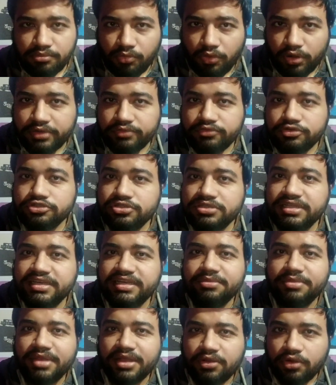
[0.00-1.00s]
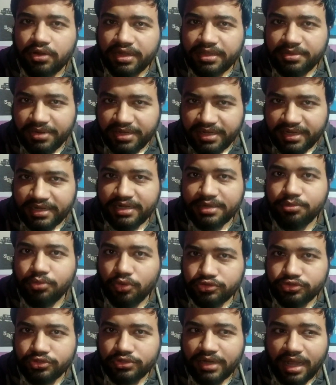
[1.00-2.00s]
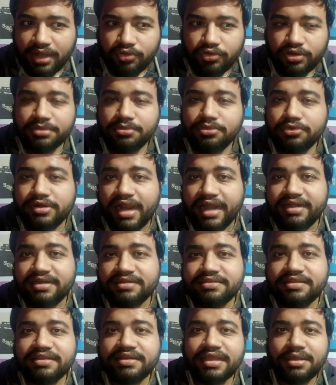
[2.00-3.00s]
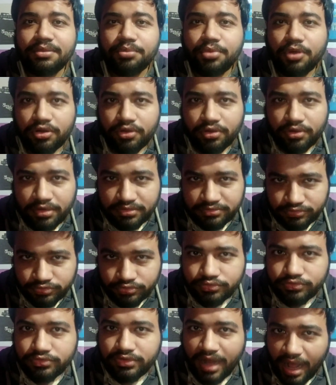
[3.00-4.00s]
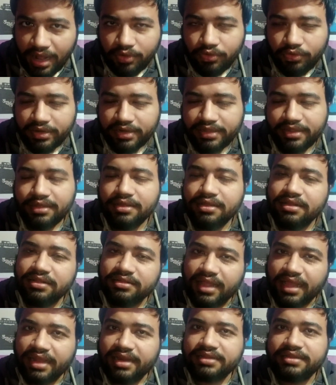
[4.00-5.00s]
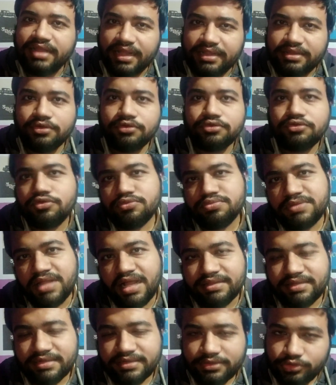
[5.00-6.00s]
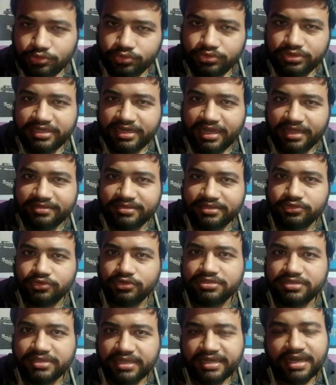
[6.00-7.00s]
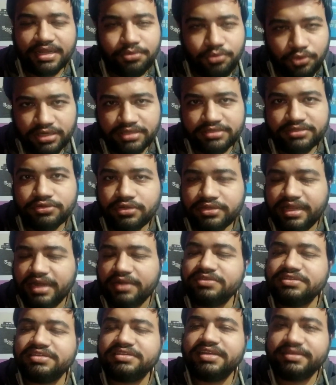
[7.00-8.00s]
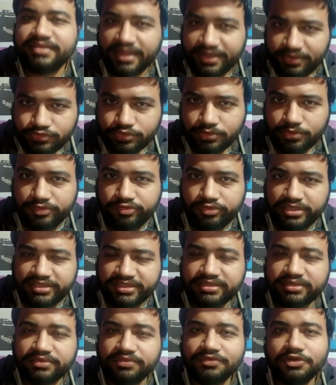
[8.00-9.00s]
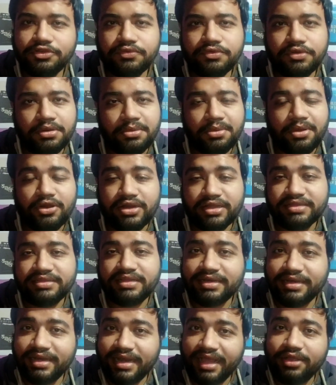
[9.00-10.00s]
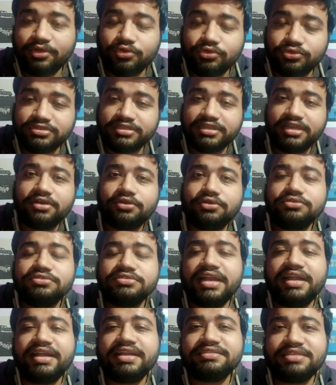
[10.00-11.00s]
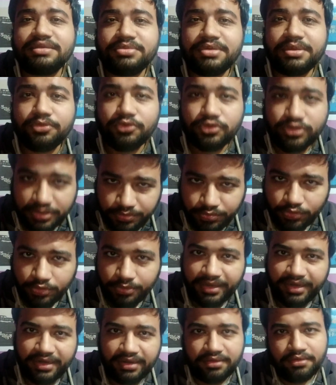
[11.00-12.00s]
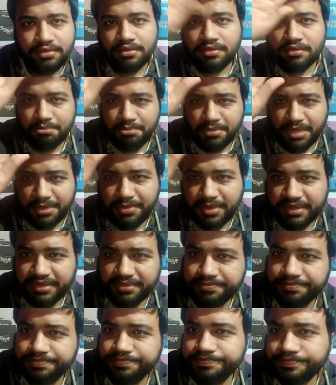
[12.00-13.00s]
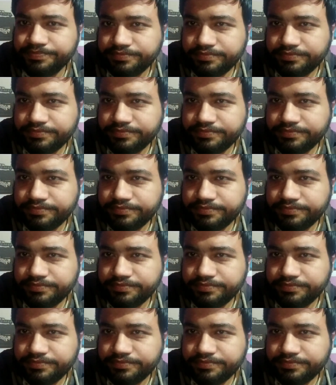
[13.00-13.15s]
বলিউড যদি রিমেক করা ইমিডিয়েটলি বন্ধ না করে এবং রাইটারদেরকে এম্পাওয়ার করা শুরু না করে তাহলে তাদেরও খুব তাড়াতাড়ি দুর্দিন আসতে চলেছে এটাই বলা ছিল দ্যাট ওয়াজ ইট থ্যাংক ইউ সো মাচ ওয়াচিং দিস ভিডিও ভিডিওটা ভালো লেগে থাকলে লাইক করুন শেয়ার করুন চ্যানেলটাকে সাবস্ক্রাইব করতে ভুলবেন না বাই বাই